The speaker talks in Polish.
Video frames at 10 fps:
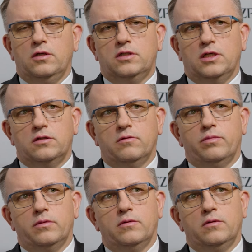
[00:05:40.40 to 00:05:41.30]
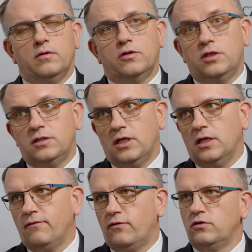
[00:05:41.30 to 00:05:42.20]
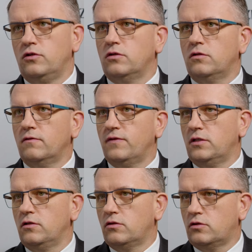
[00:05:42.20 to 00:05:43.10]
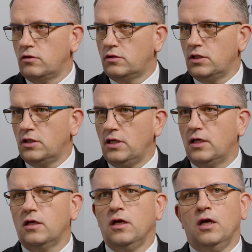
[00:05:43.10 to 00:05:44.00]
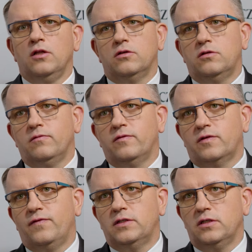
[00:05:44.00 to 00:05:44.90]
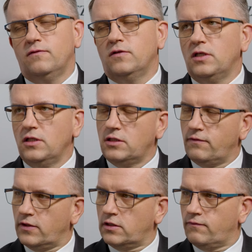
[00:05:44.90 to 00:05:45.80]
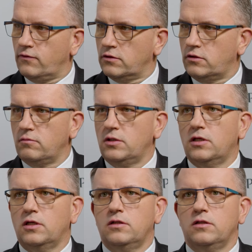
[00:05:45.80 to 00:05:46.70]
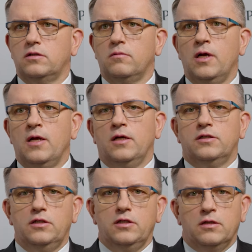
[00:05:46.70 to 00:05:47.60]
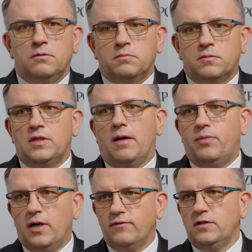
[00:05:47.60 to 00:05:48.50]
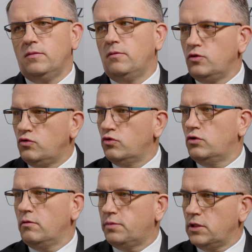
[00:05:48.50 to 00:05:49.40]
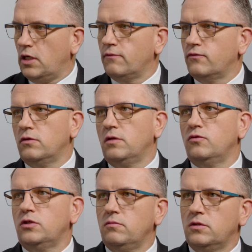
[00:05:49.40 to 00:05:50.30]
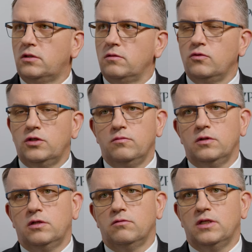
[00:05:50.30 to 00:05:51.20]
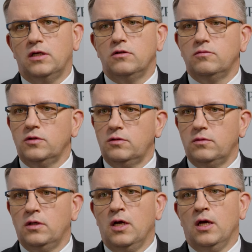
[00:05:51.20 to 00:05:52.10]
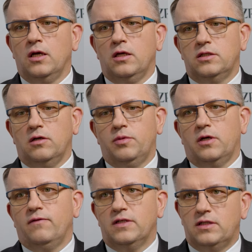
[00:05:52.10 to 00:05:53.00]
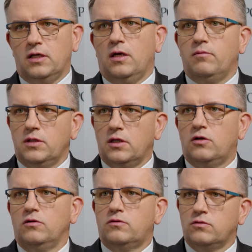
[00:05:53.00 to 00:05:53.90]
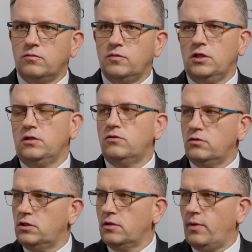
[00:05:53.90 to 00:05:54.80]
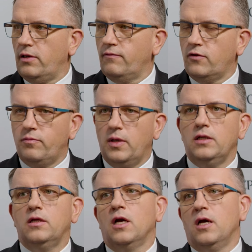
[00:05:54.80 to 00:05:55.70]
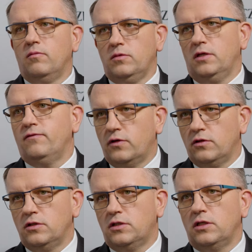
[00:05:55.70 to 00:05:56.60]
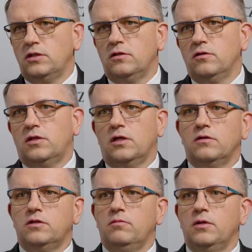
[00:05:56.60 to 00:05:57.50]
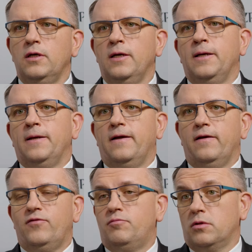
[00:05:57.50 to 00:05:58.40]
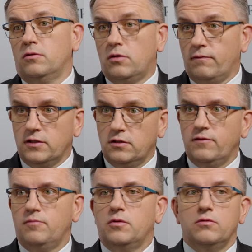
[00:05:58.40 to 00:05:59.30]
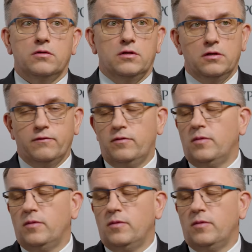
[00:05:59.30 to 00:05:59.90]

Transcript: e, zasobu e, oszczędzania wody, to są kwestie dotyczące energii, to są kwestie związane z efektywnością efektywnością energetyczną. Czyli naprawdę mamy dużo obszarów, które musimy, musimy się zająć, musimy je zaopiekować tak, aby na końcu mniej zużyć tych paliw kopalnych, mniej wykorzystać ich do tego, żeby e, wyprodukować nowe produkty, nowe